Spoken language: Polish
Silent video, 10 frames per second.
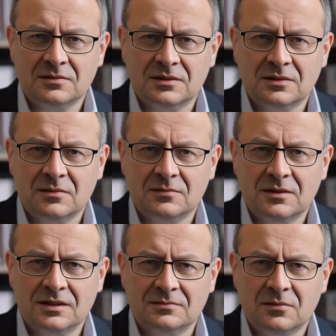Dzień dobry
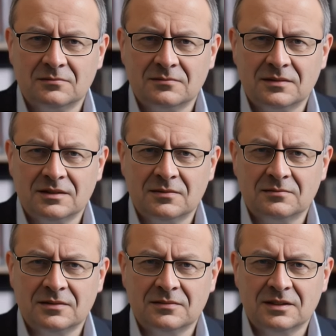Państwu. Witam
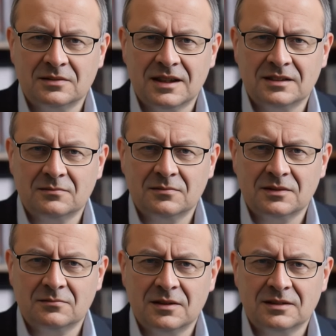serdecznie i
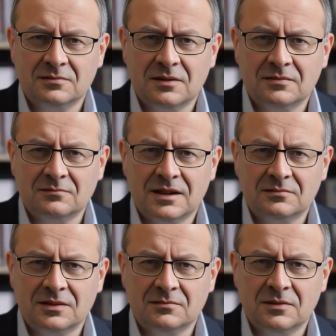zapraszam Państwa na
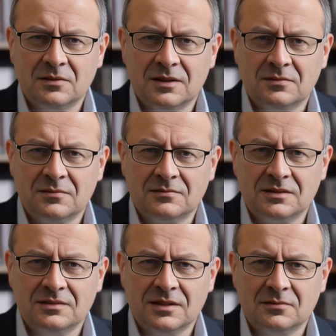pierwszy program
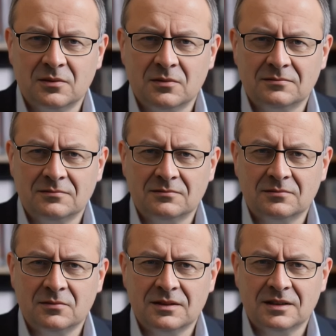z cyklu
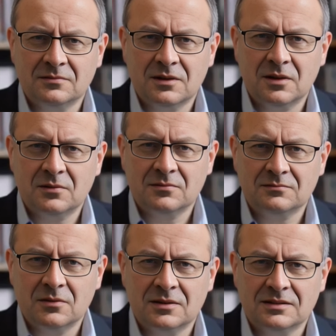Dudek o
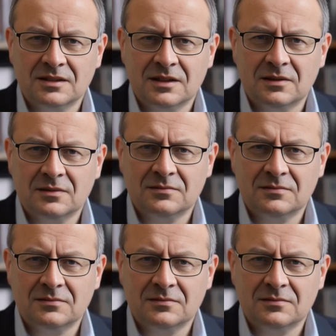politykach.